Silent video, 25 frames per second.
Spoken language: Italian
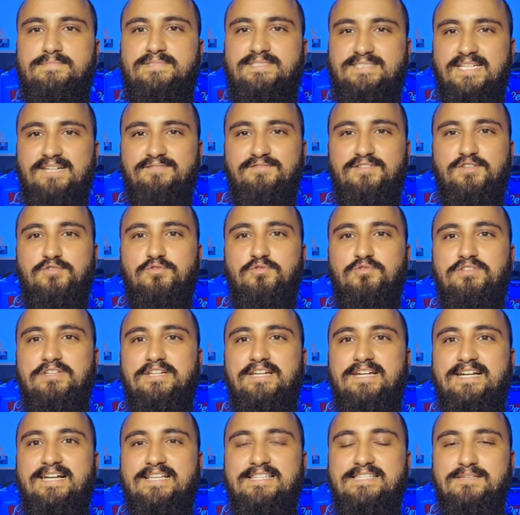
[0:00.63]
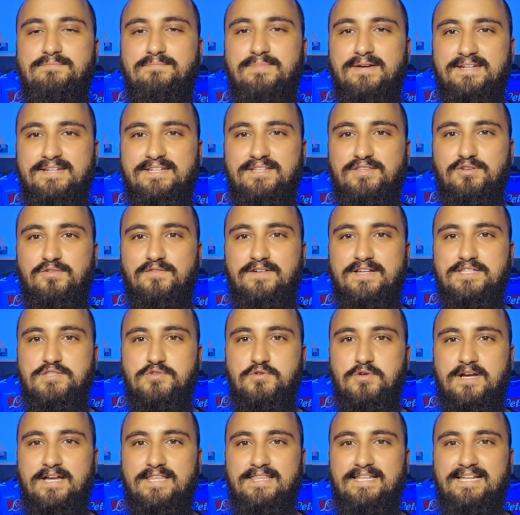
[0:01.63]
Salve a tutti ragazzi e ben ritrovati
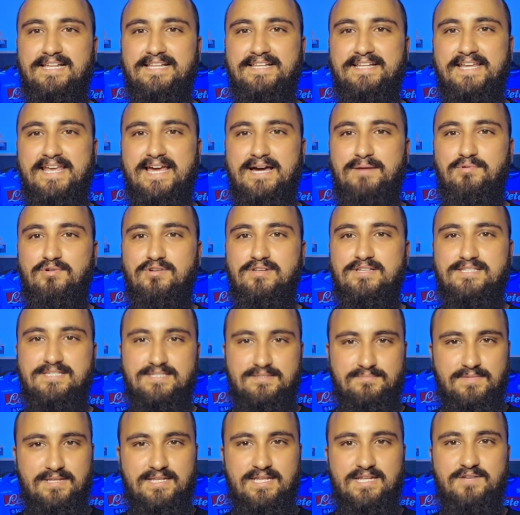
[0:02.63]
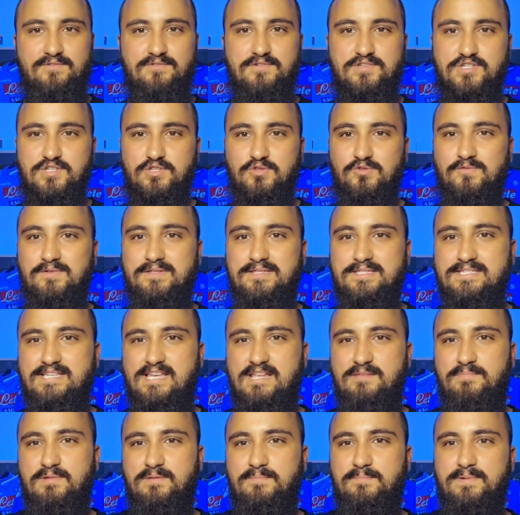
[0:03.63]
sul canale di Neapolis
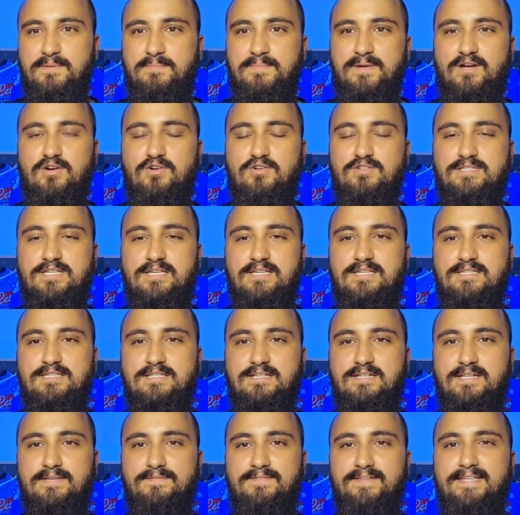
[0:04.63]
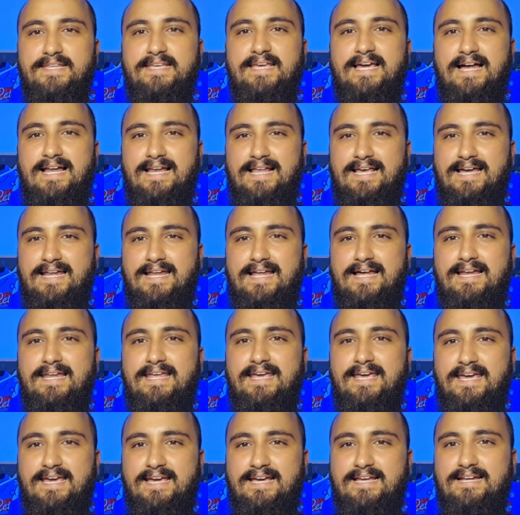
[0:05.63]
1926 per prima cosa iscriviti al
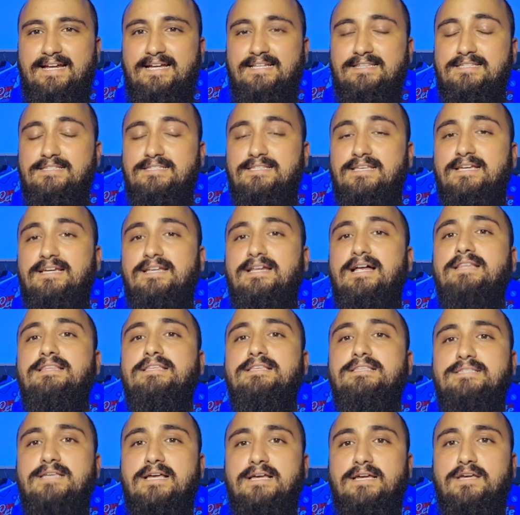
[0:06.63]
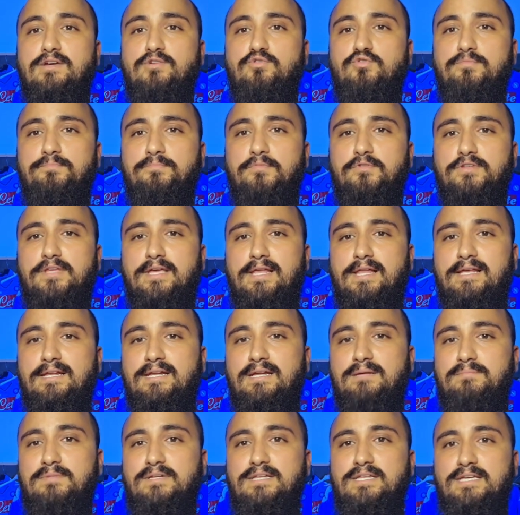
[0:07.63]
canale è gratis e gratis anche il gruppo
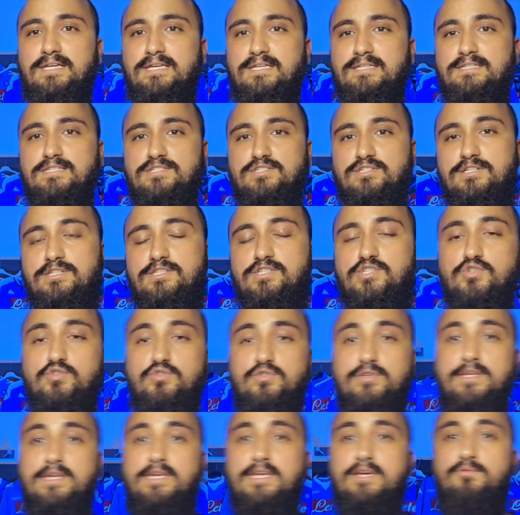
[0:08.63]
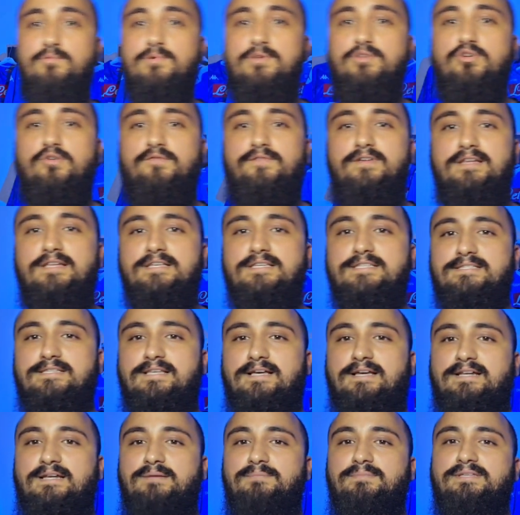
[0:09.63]
Telegram link in descrizione e qui trovi
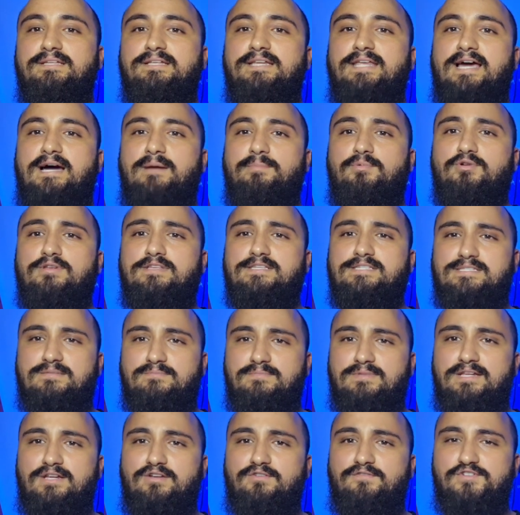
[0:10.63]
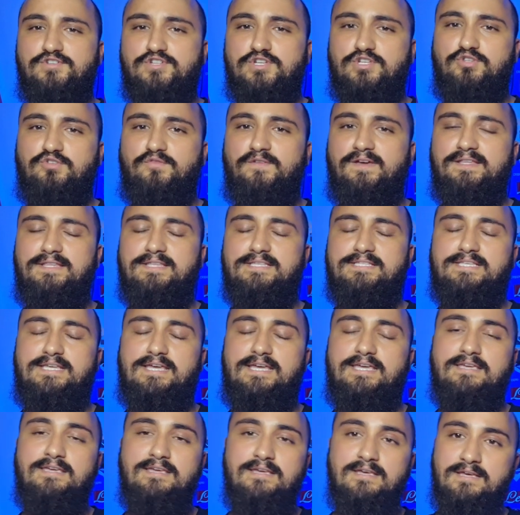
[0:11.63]
l'Instagram di Neapolis
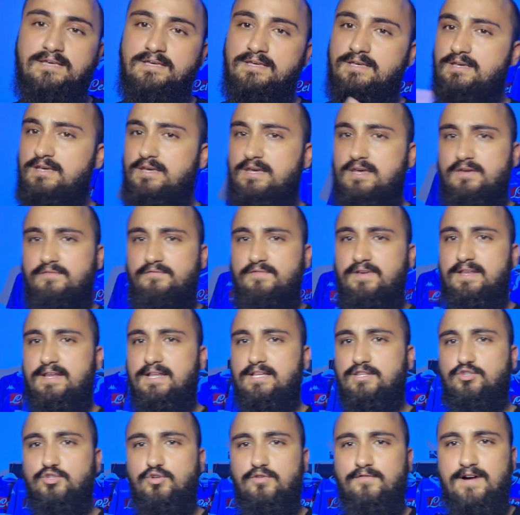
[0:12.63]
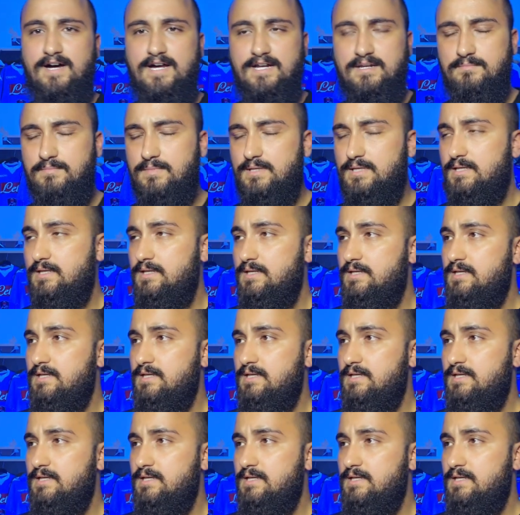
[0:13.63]
1926 vieni a trovarmi